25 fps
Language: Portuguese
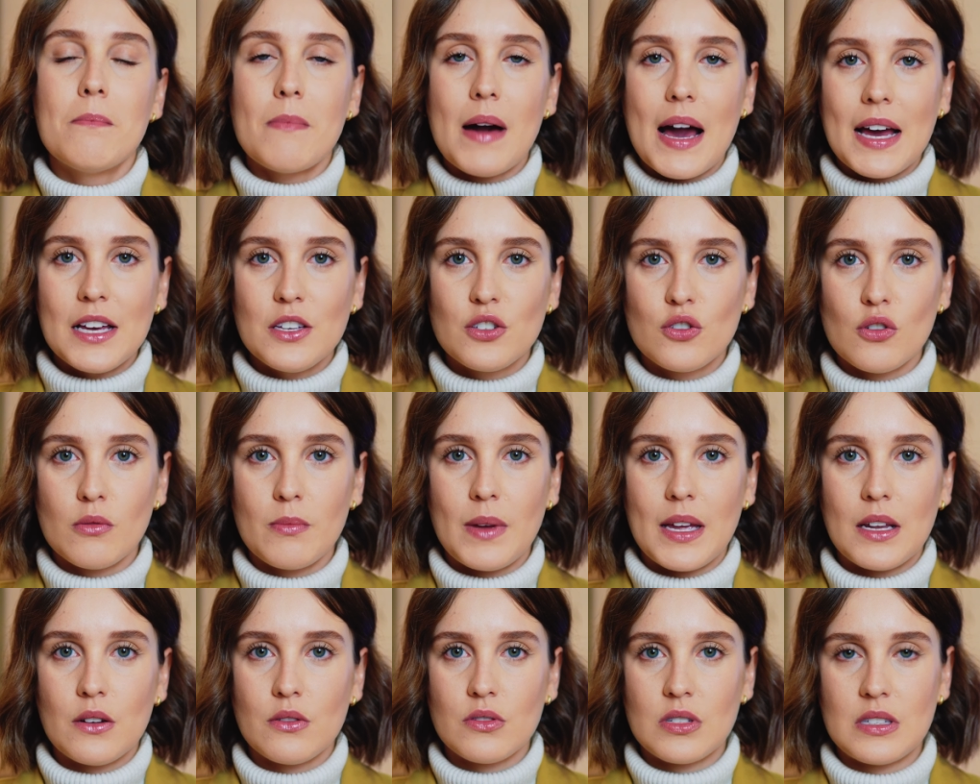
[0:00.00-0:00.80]
mais ou
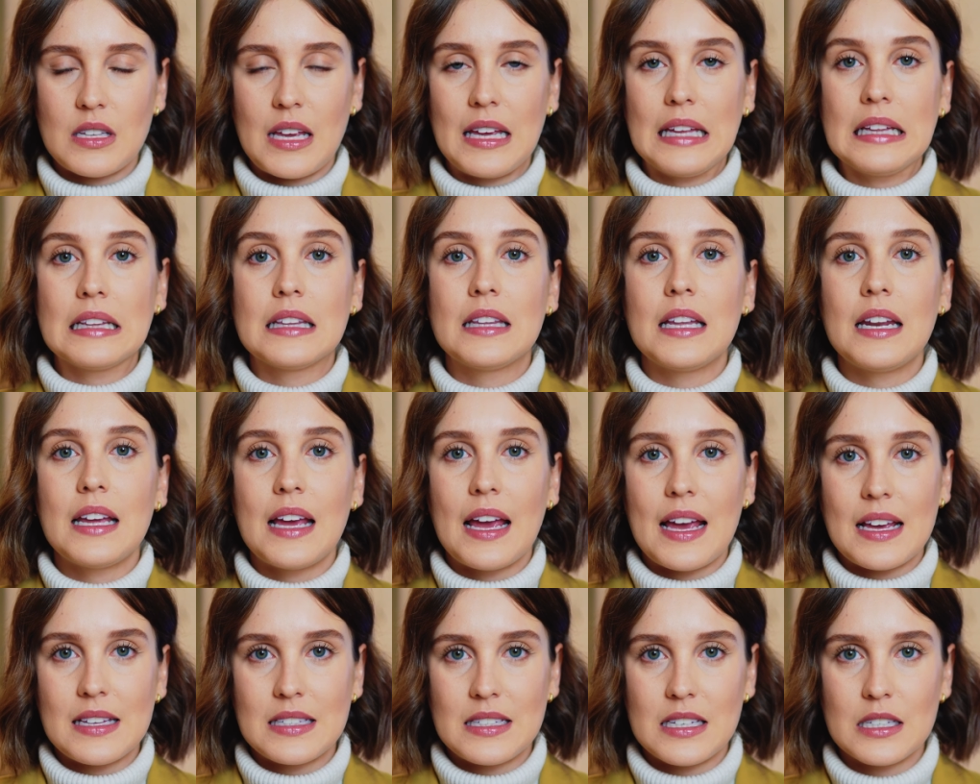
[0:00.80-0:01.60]
menos entre
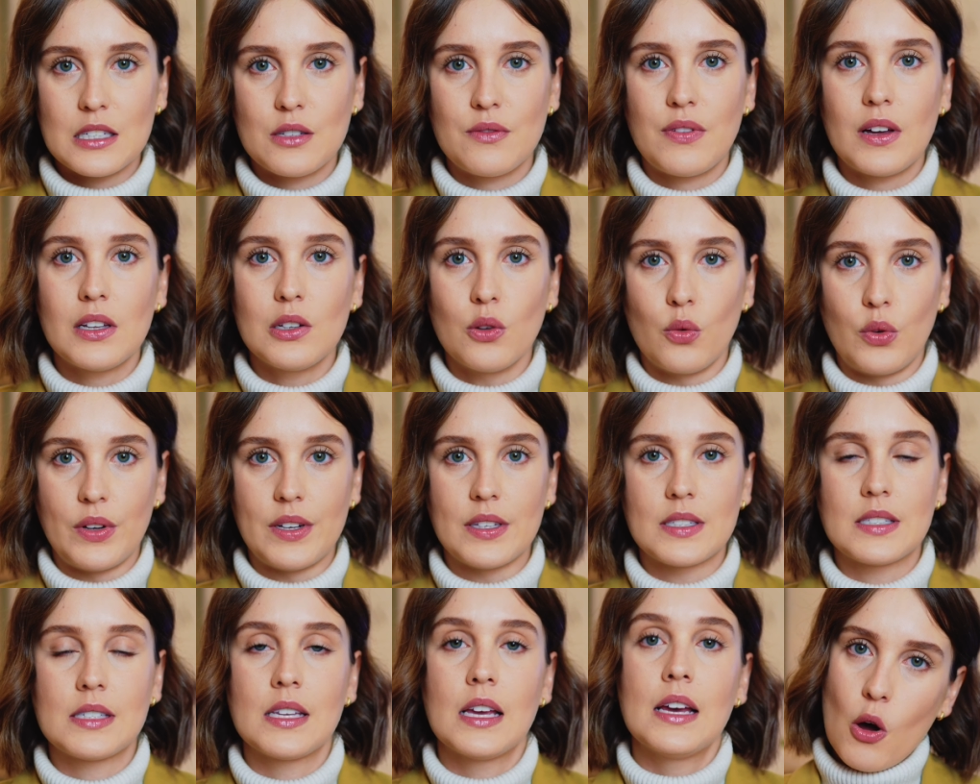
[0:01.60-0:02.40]
esses
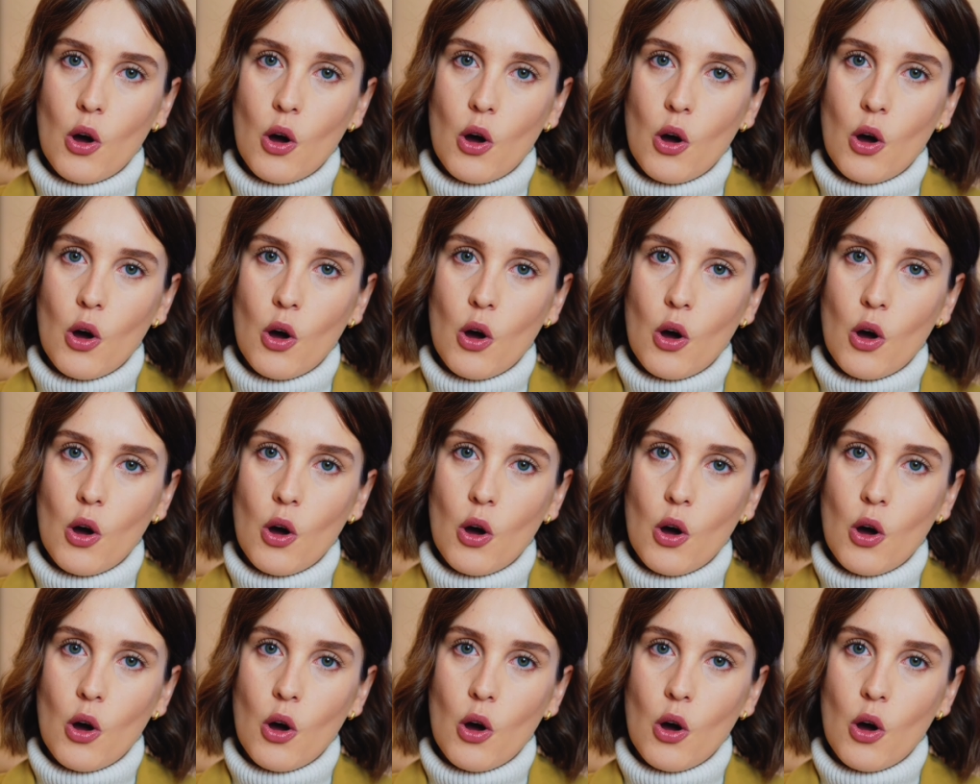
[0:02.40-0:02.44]
valores.